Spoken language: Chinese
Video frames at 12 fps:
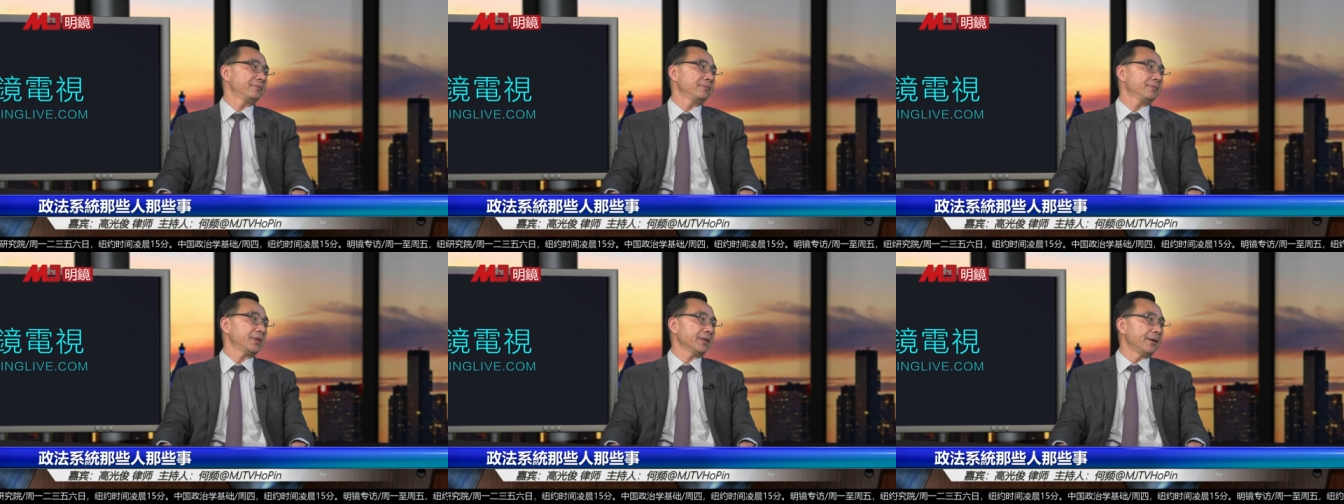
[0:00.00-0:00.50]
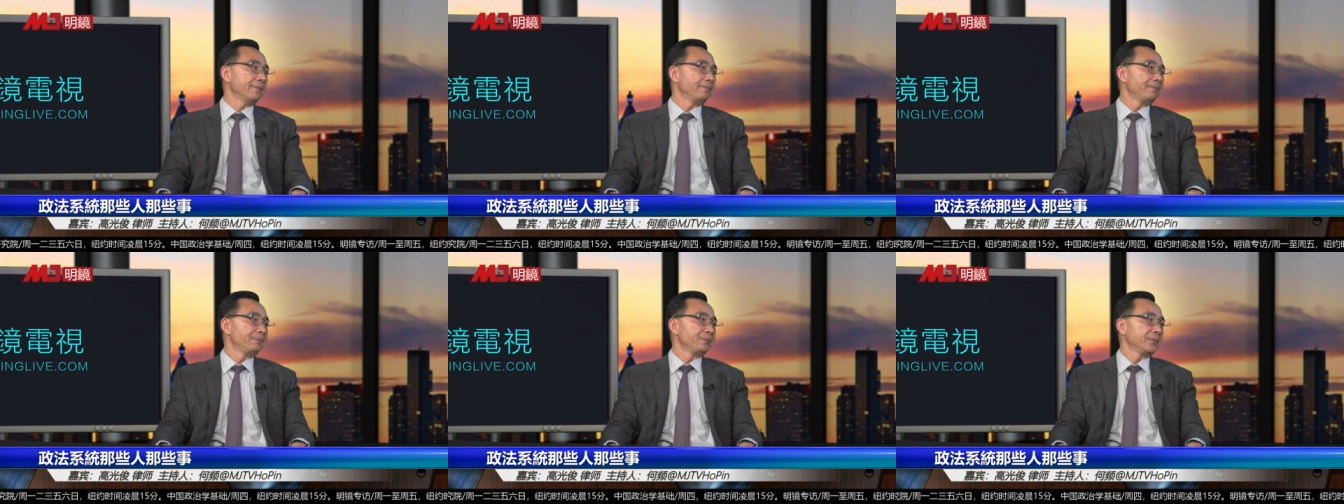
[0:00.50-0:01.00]
对呀，
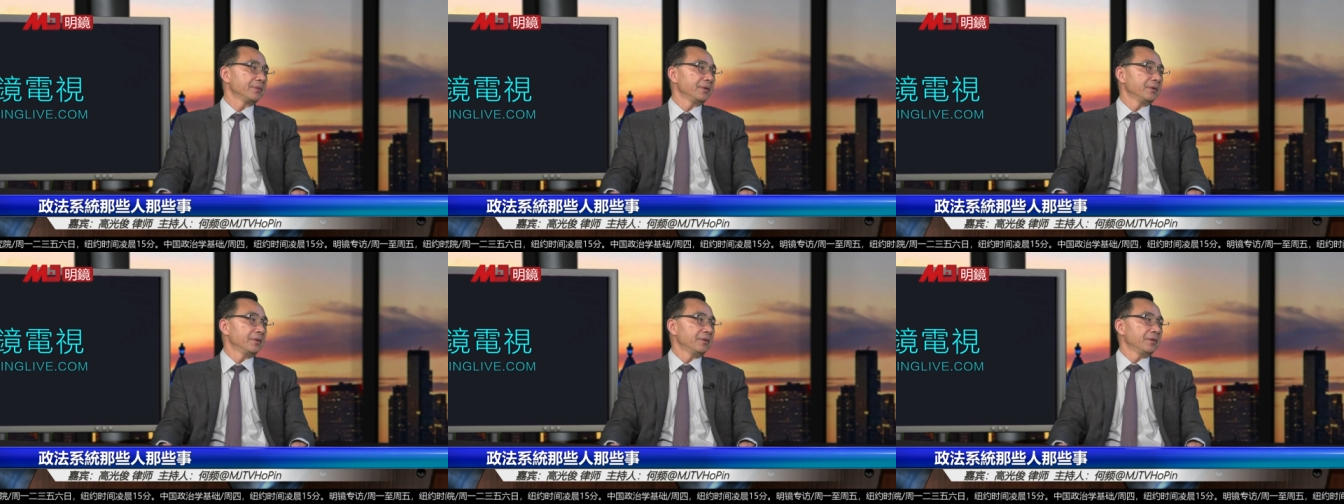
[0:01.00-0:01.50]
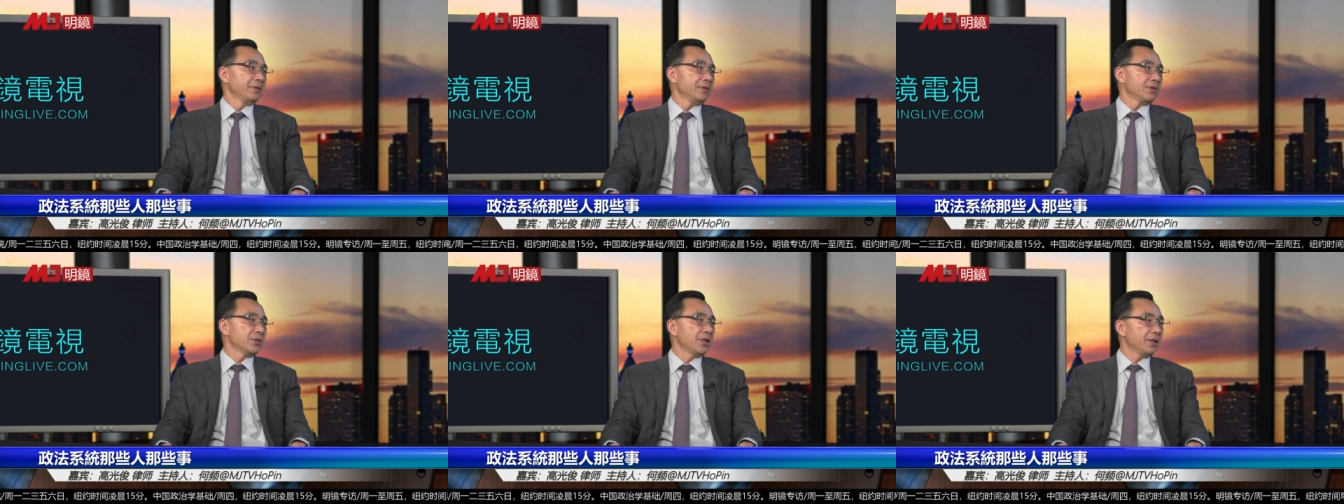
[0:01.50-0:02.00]

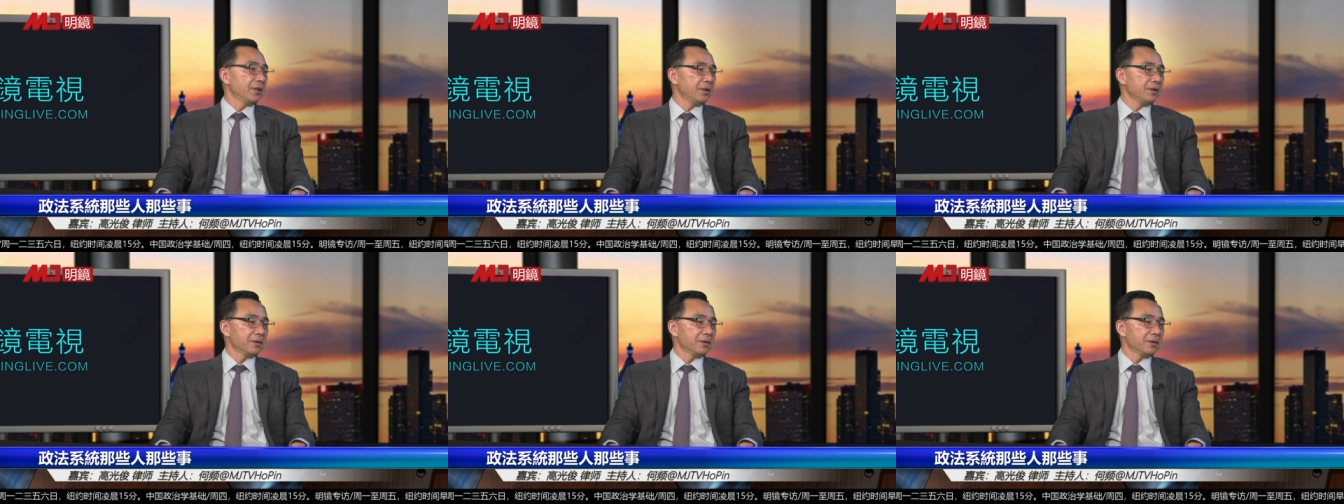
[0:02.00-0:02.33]
所以